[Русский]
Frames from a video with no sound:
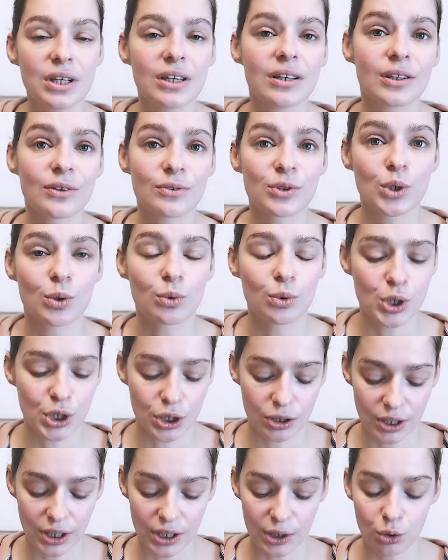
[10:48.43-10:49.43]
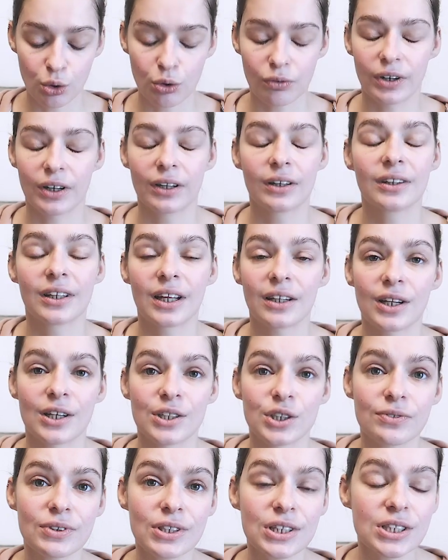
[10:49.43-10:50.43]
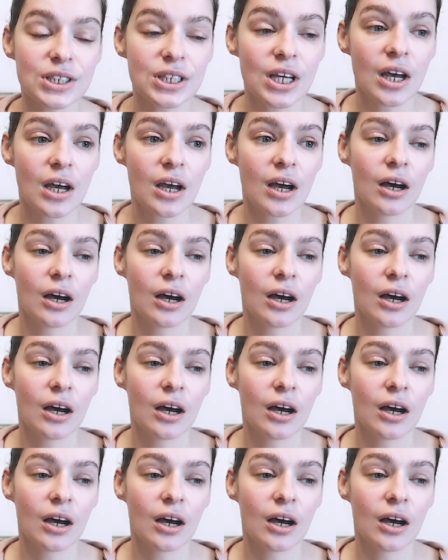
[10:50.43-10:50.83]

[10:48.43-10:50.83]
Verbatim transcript: Это все очень хреново налаживалось.